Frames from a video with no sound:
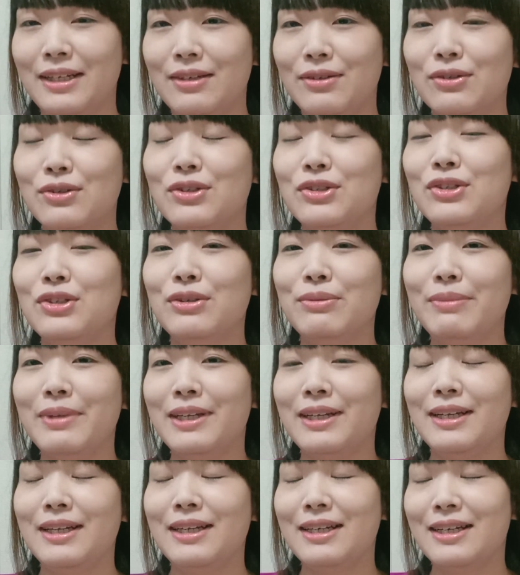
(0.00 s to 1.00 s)
60mm、
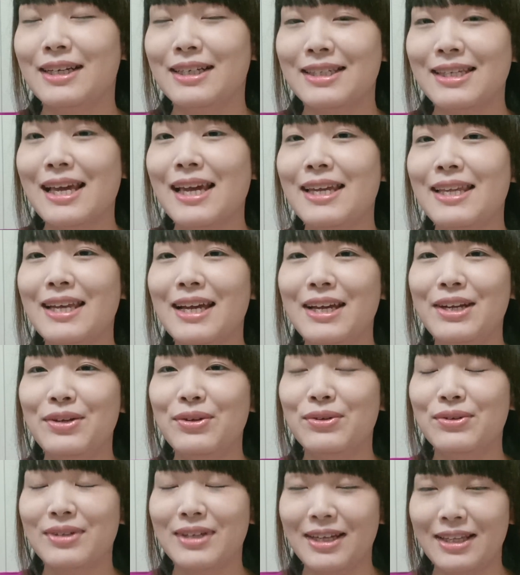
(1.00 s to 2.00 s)
6 0が最大
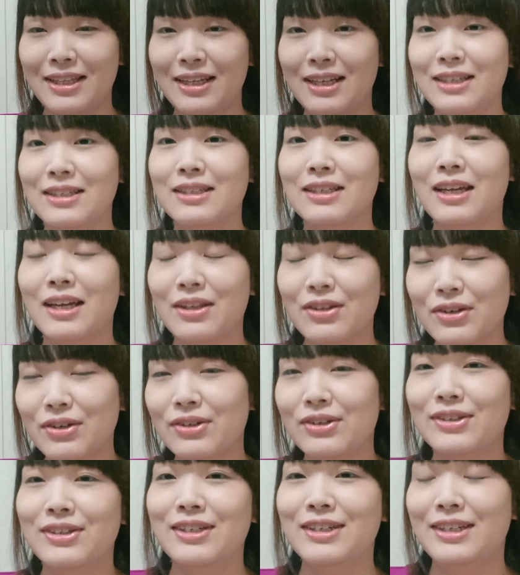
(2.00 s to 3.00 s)
量なんですけ
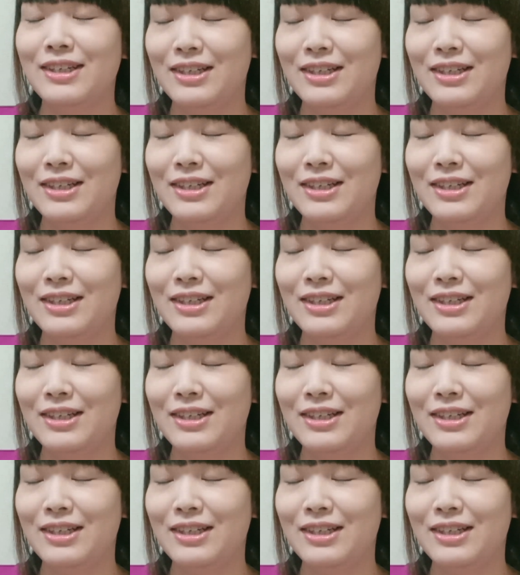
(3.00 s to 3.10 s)
ど、